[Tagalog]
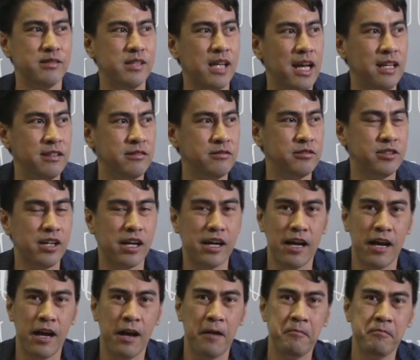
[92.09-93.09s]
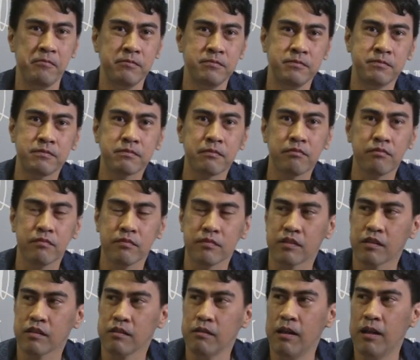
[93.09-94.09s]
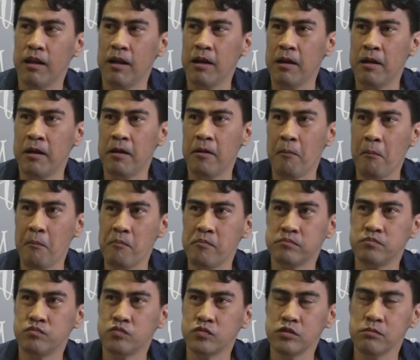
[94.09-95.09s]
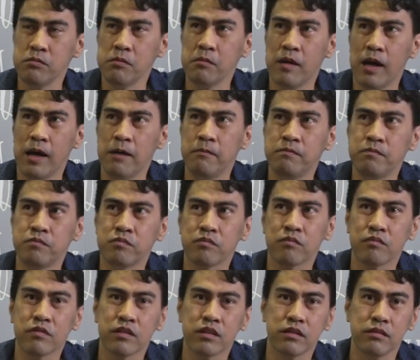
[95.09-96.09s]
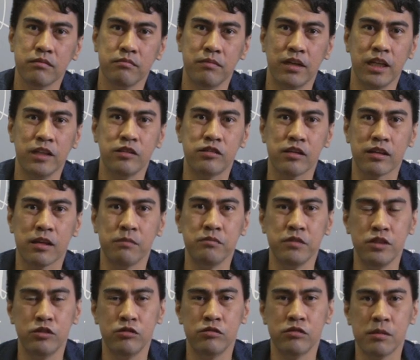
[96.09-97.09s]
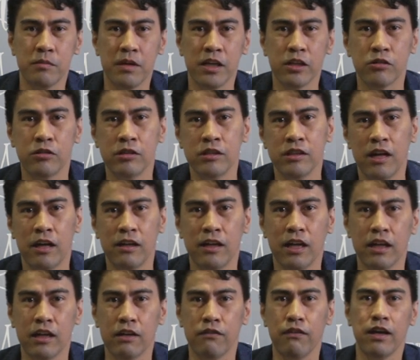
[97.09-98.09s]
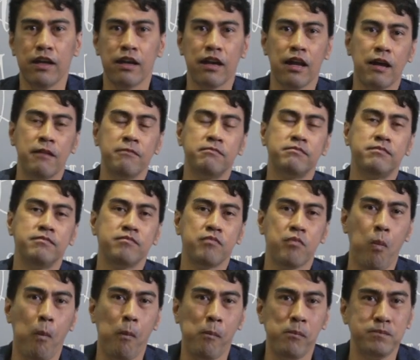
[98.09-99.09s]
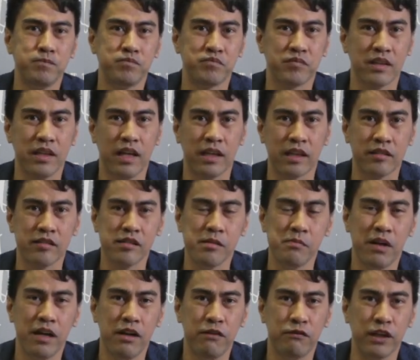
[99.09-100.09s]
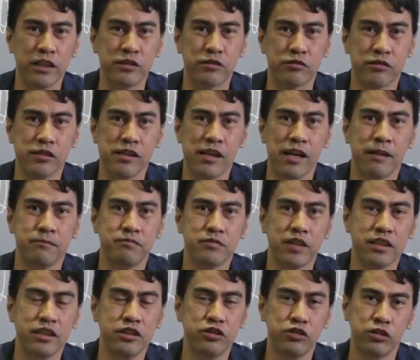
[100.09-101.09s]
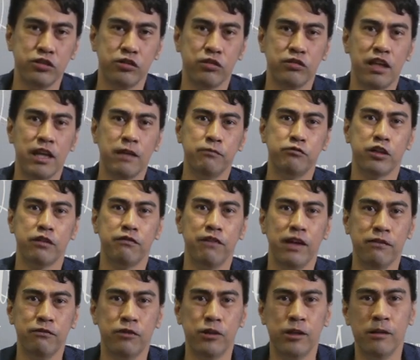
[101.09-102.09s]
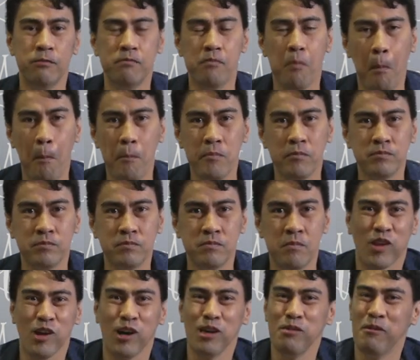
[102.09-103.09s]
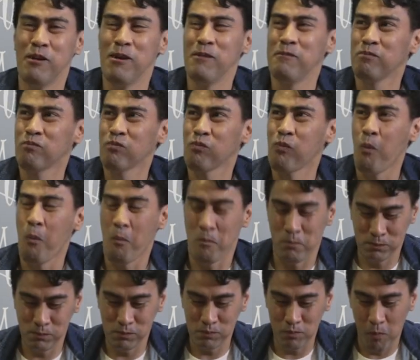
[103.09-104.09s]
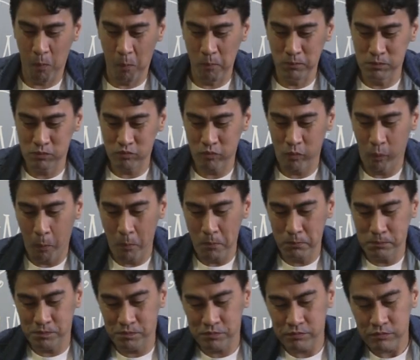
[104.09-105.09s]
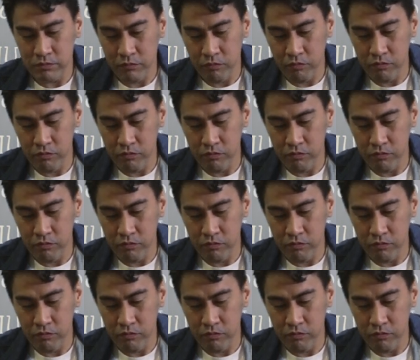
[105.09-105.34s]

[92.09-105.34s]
Yan. Tsaka um, ano ba? mga Instagram ni Jun Sabayton, ni R.A. Rivera. Yan. Kasi mga friends ko sila. Kami Gojo the Love Survivor. What's the first film you saw in the cinema?